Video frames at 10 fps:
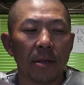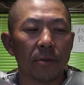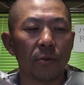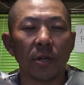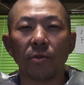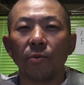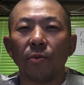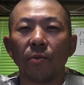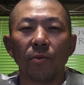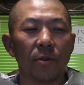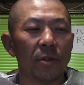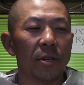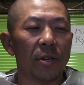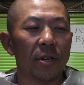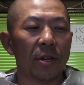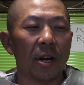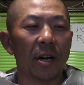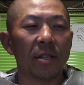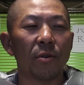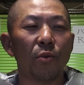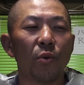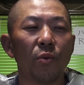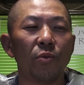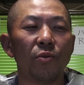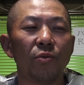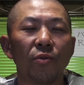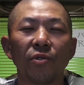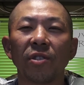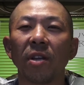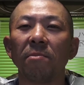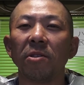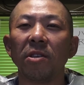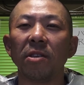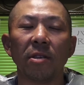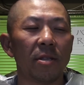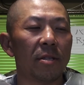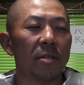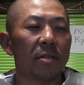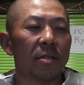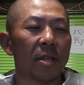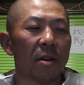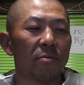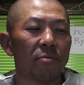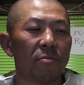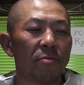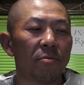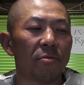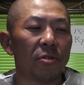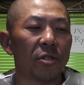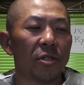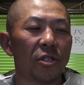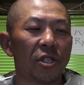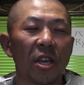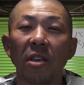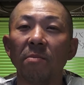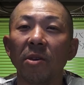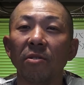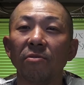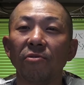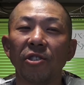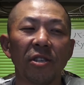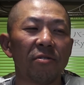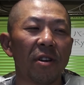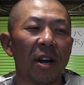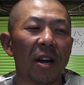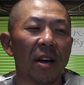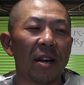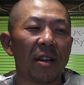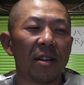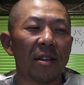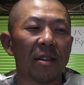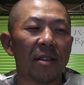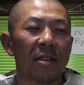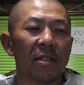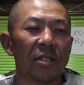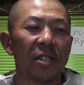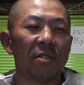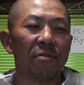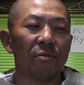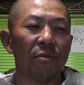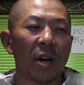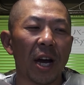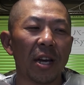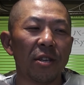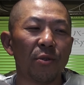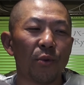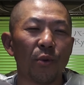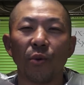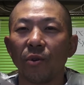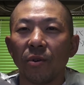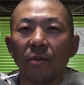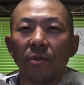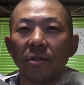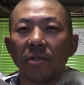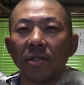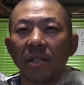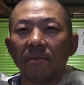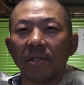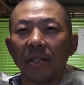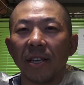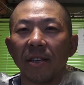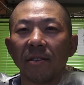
それと、えー、肌を潤すために使うシェービングジェルがシック、ハイドロ。こいつになりますね。